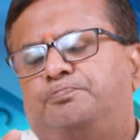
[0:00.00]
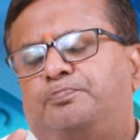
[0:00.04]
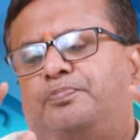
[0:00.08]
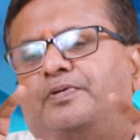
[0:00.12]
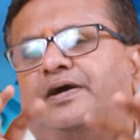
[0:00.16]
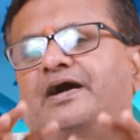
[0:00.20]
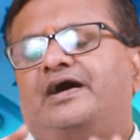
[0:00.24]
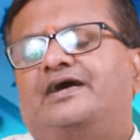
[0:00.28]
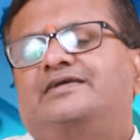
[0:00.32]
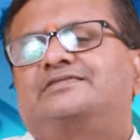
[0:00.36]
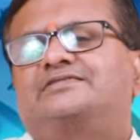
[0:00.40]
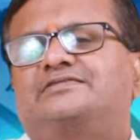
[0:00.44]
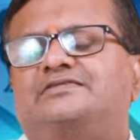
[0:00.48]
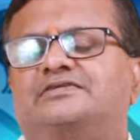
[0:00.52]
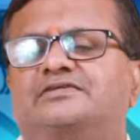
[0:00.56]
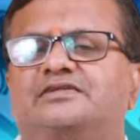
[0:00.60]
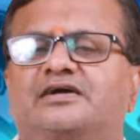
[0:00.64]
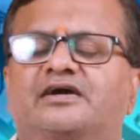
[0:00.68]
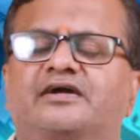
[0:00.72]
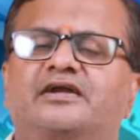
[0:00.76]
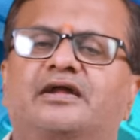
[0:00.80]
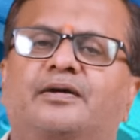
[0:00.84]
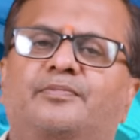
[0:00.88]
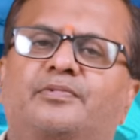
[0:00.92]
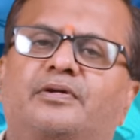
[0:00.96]
பார்த்து
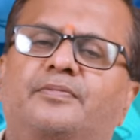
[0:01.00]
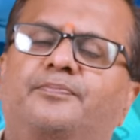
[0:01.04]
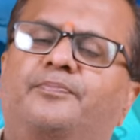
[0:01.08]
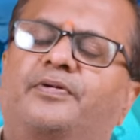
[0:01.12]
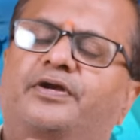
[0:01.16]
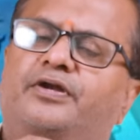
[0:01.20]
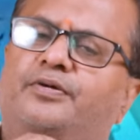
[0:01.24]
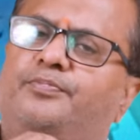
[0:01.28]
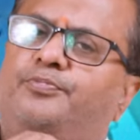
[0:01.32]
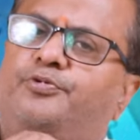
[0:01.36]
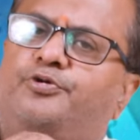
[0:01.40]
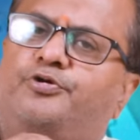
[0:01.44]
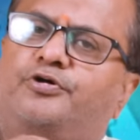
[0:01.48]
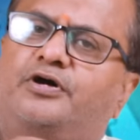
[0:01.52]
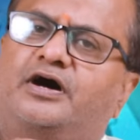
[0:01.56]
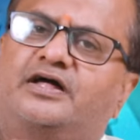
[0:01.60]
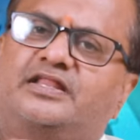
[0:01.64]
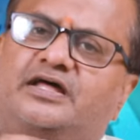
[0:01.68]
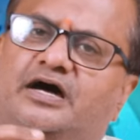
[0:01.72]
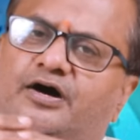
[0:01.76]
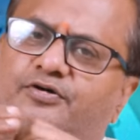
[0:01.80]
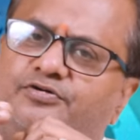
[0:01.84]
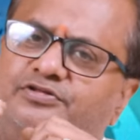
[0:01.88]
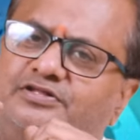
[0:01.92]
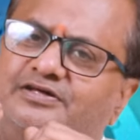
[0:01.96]
தான் நம்ம பண்ண போகிறோம்
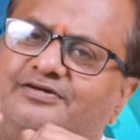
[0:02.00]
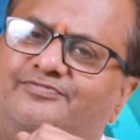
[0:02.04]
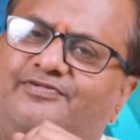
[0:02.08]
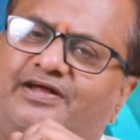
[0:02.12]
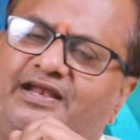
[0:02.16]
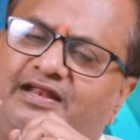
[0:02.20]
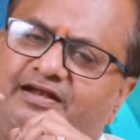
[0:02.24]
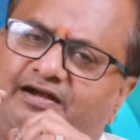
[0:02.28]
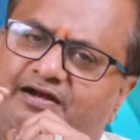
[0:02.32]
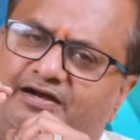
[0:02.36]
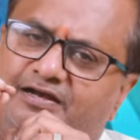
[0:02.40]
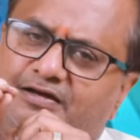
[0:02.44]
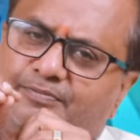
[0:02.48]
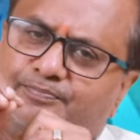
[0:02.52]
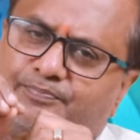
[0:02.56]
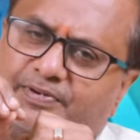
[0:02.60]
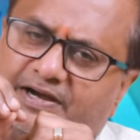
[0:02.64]
அதாவது வெளிநாடு